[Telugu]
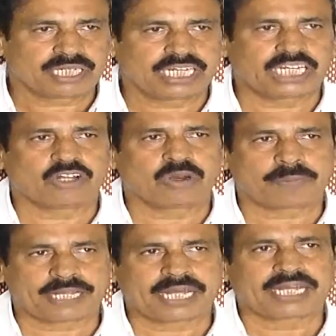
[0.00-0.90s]
ఢిల్లీలో
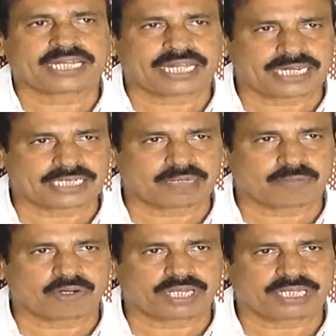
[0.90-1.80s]
ప్రధాని నరేంద్ర
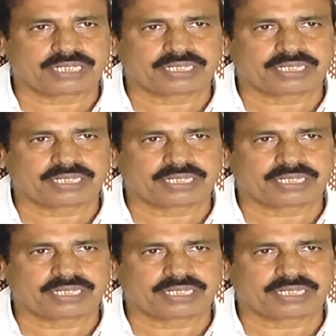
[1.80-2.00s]
మోడీ